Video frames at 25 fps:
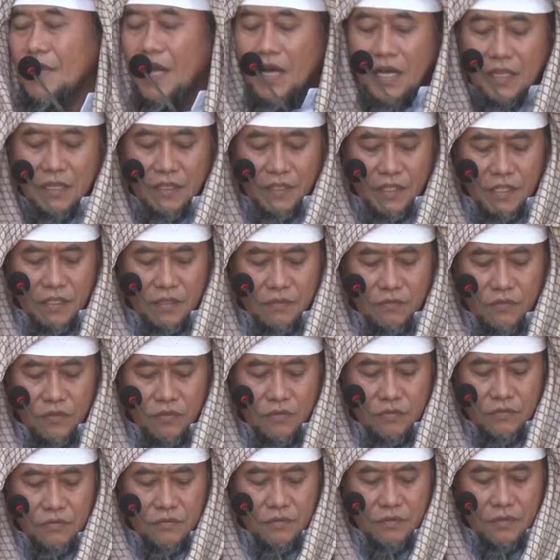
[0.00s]
Al
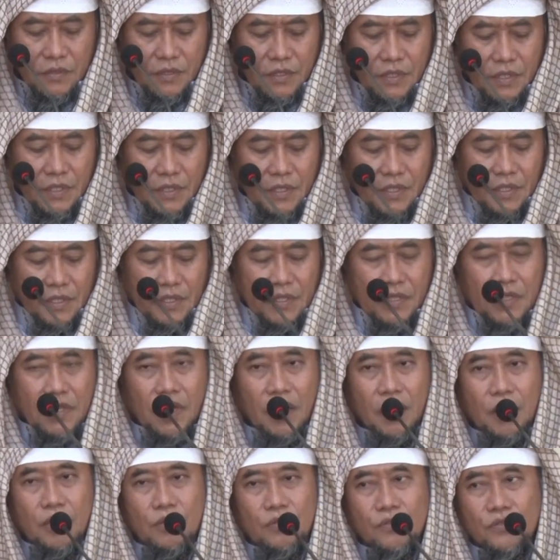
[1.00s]
ilmu
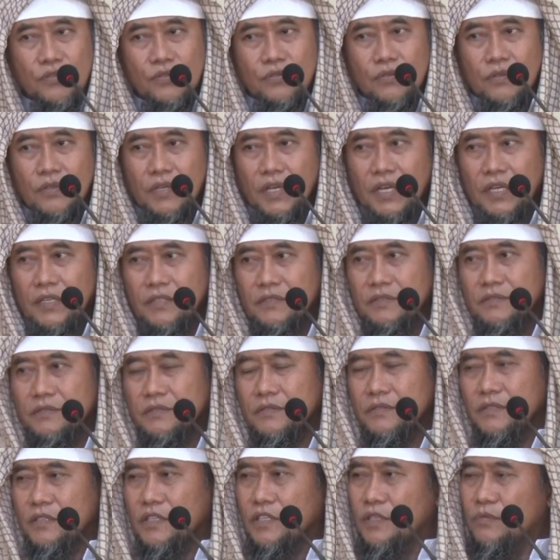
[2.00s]
yahrusuka.
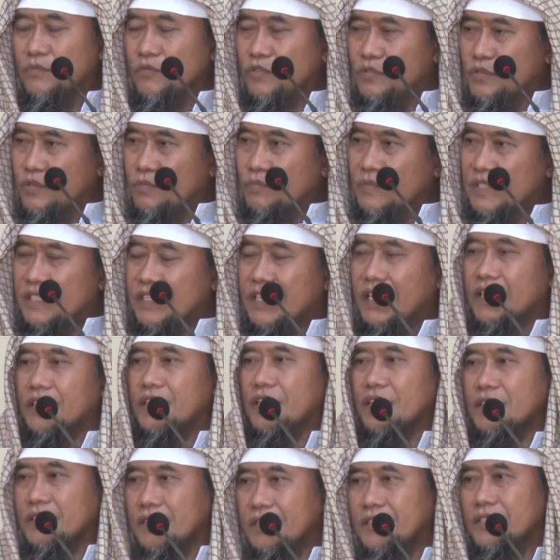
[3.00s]
Ilmu itu
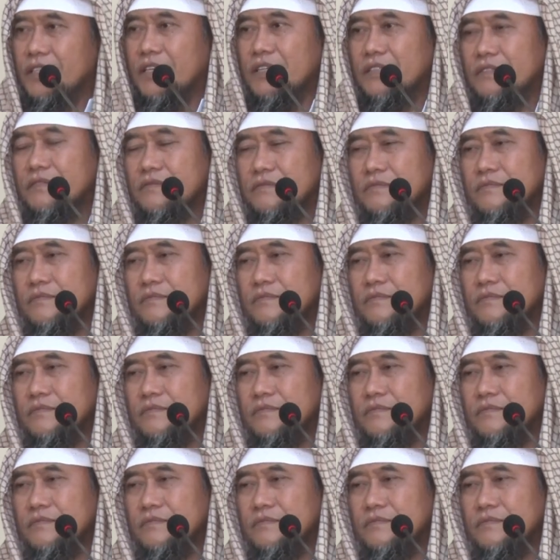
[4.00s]
menjaga kita.